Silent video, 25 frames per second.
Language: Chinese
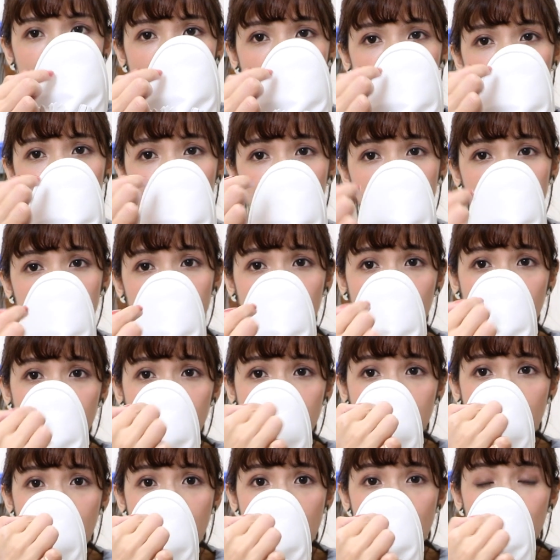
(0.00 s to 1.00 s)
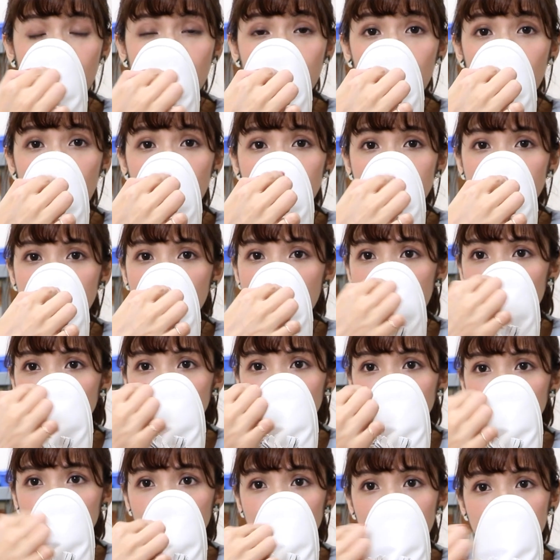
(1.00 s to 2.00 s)
然后就是超多超
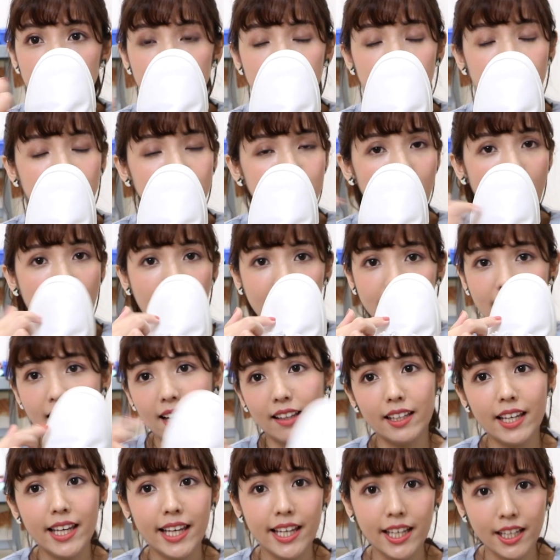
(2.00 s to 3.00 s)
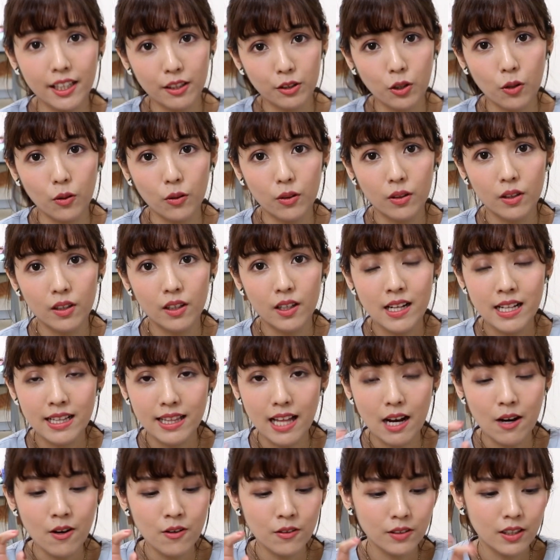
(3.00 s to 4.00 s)
多大大的黑洞，
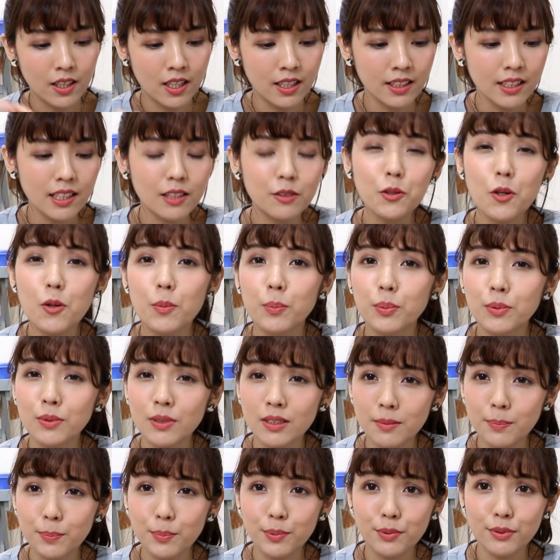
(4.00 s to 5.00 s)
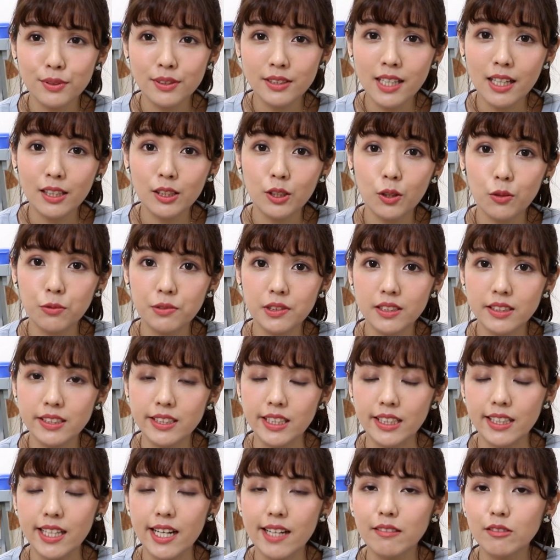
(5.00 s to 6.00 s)
然后那个洞不是不是像牛津
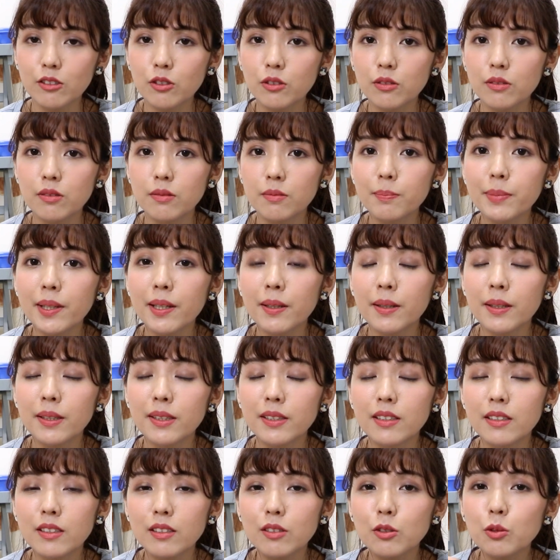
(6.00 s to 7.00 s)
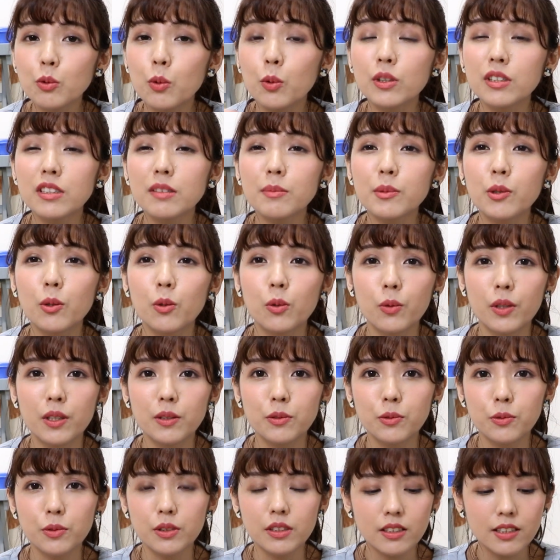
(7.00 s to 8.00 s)
鞋那样搓的这么有规
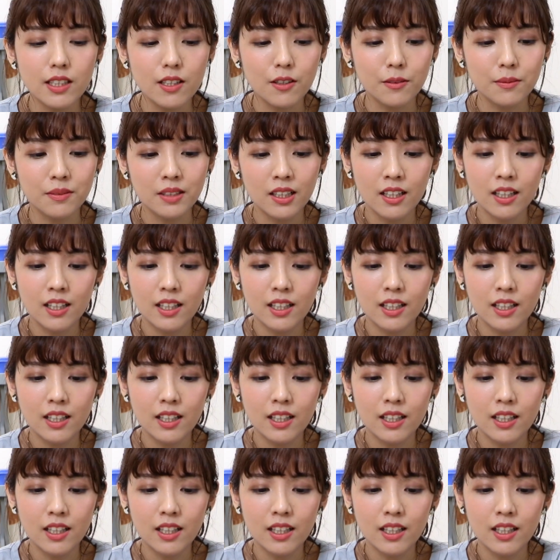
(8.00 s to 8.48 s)
矩，是那种